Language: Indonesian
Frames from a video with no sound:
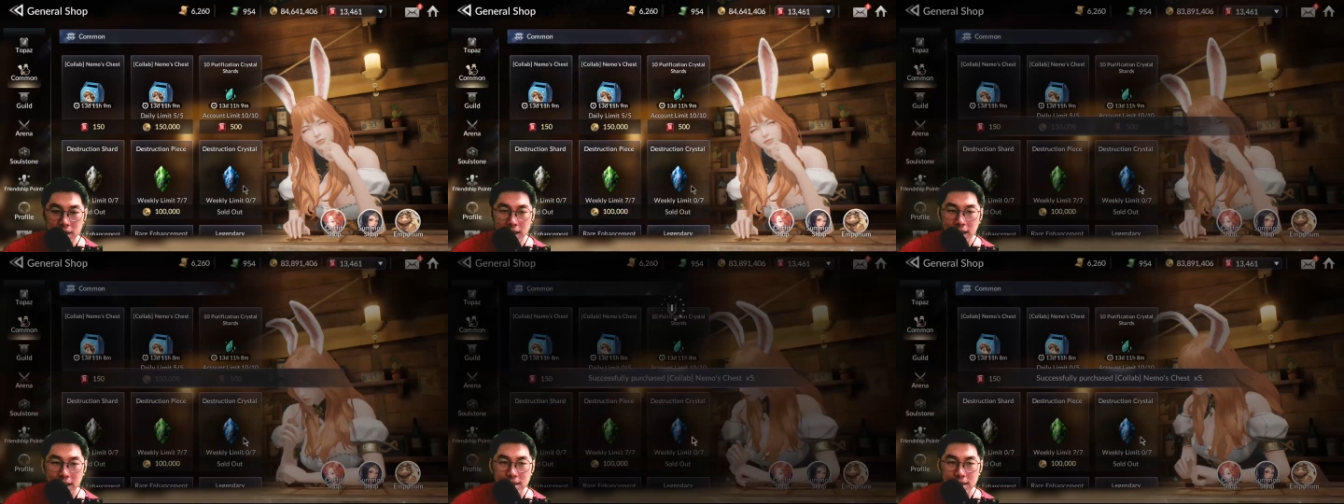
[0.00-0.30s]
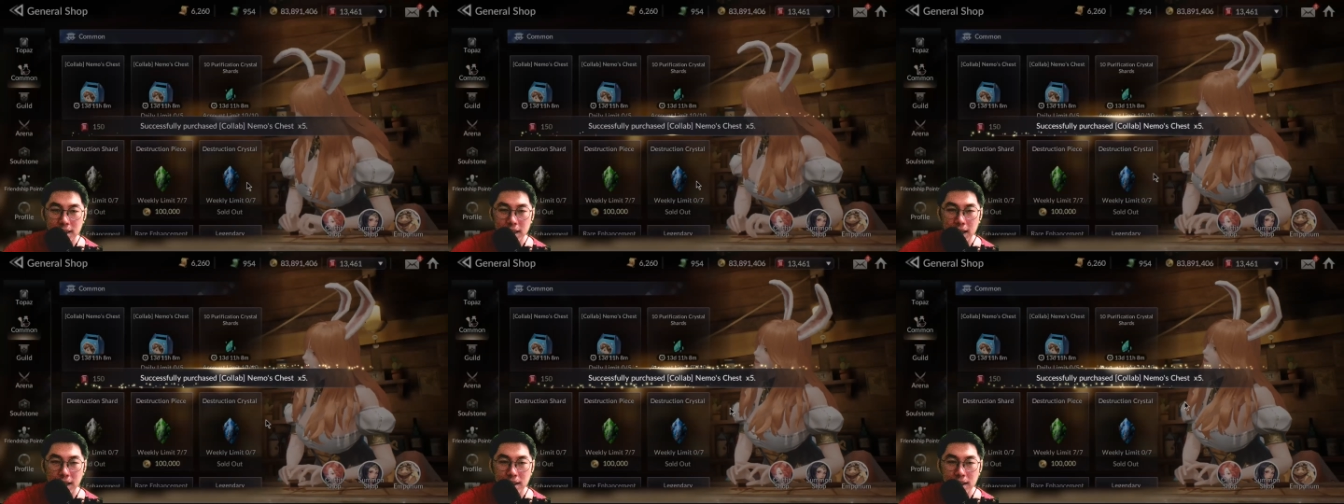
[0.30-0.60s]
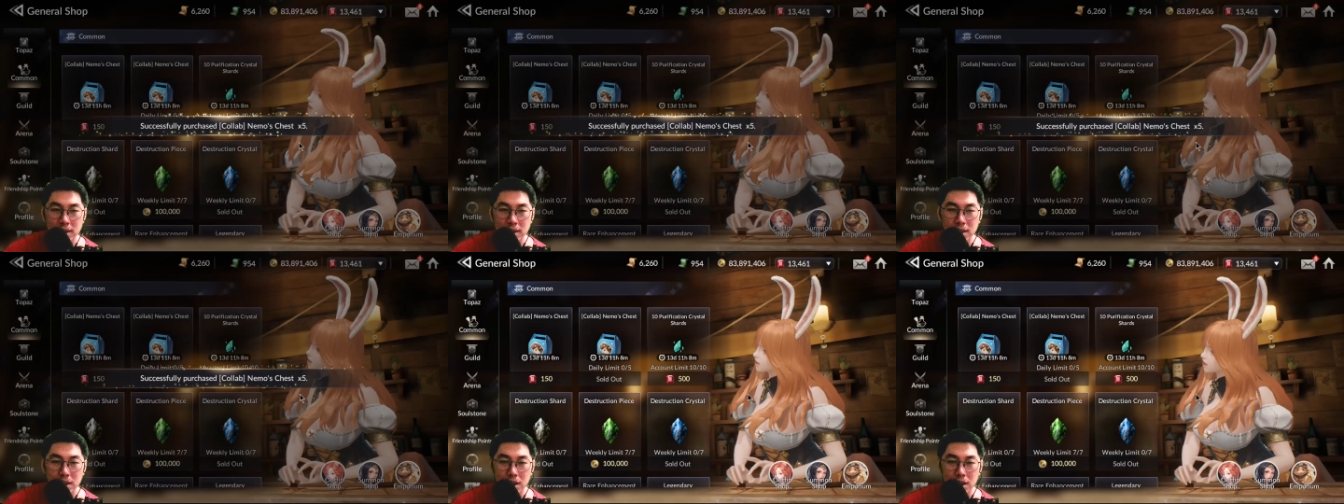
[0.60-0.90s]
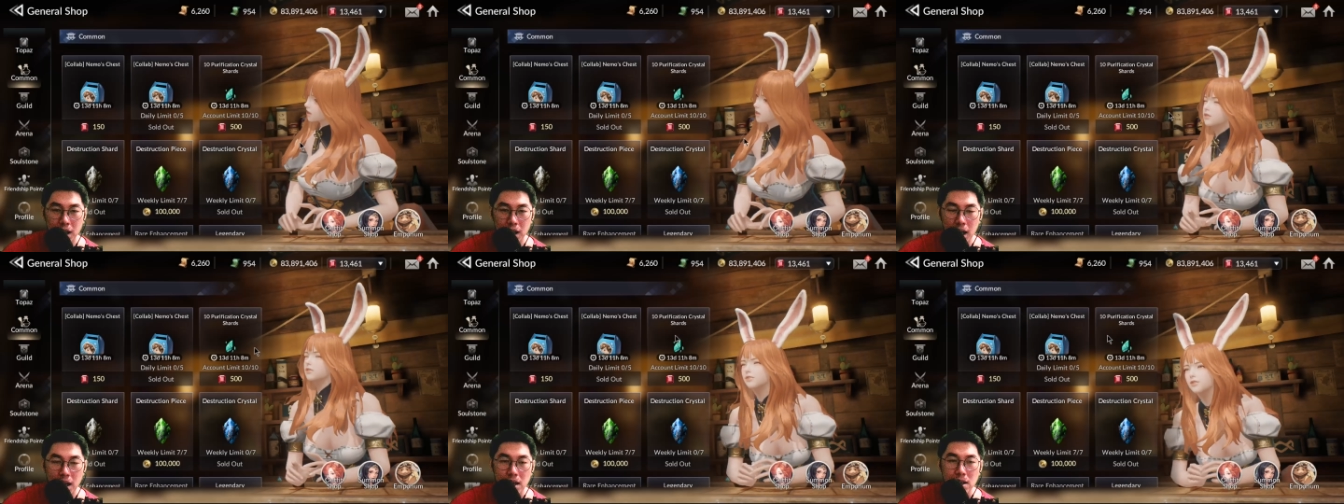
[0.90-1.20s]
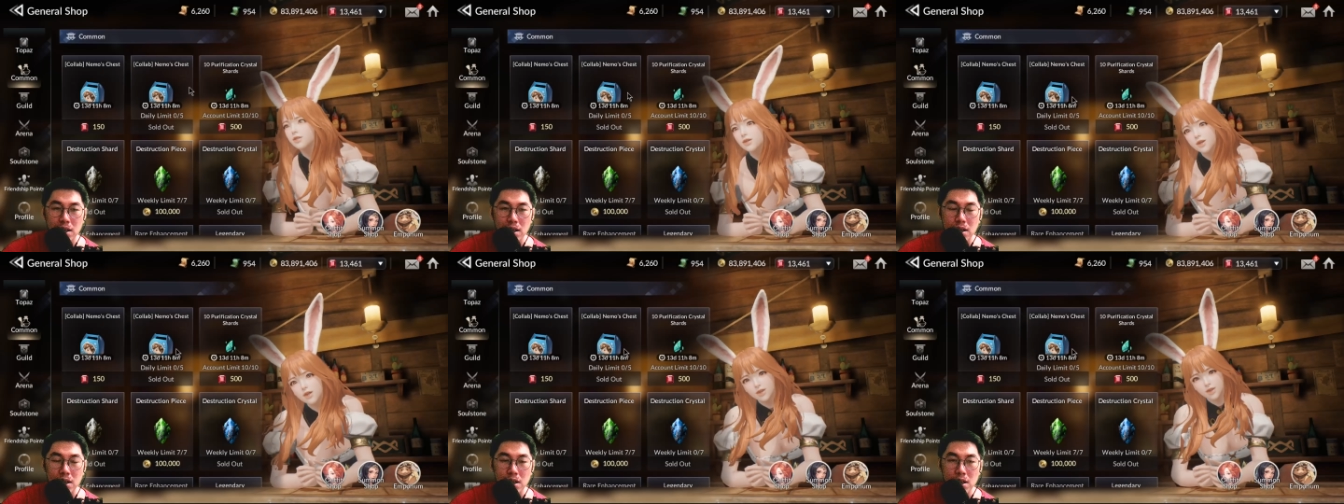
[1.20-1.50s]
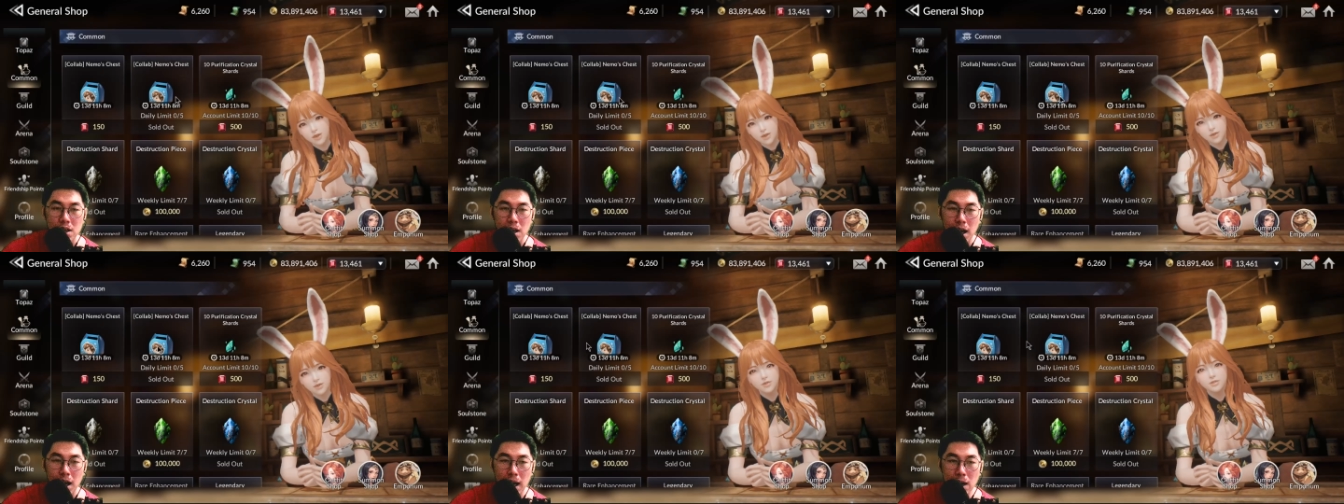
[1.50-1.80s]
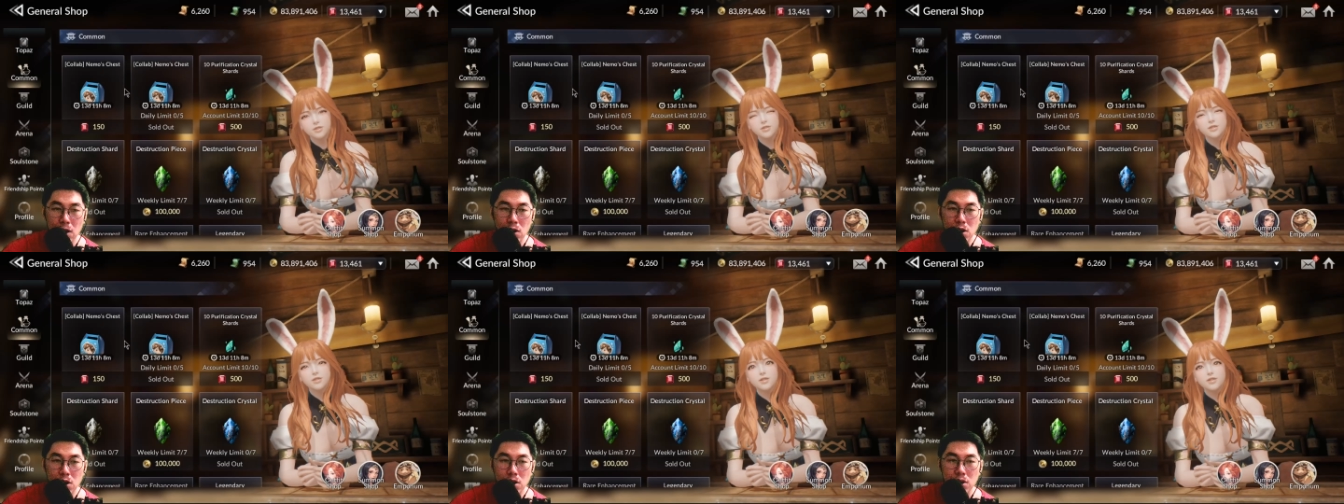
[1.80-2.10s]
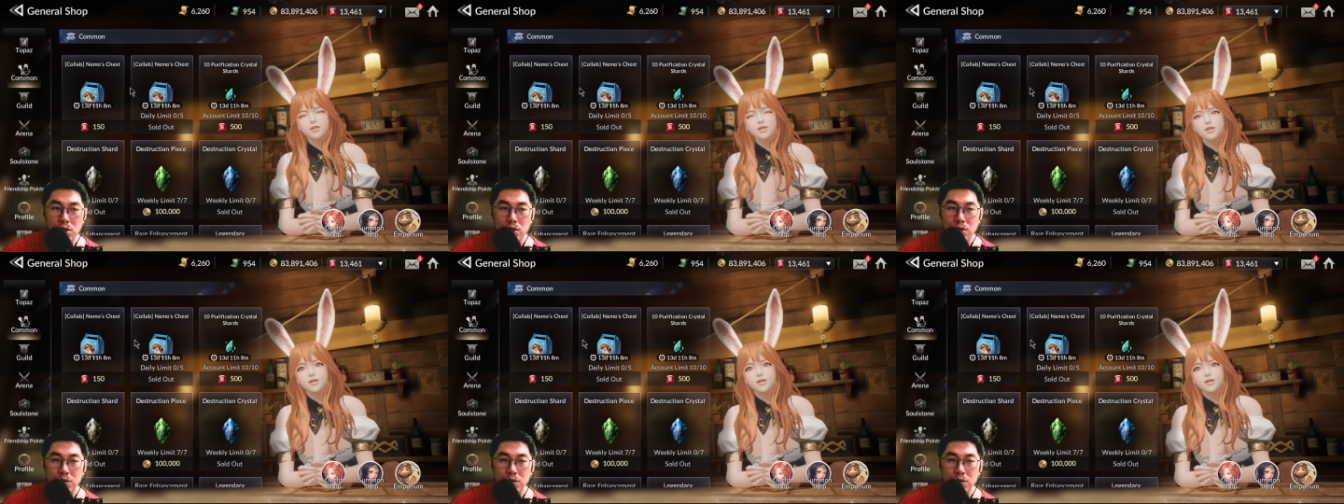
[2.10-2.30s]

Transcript: aja ya nah kalau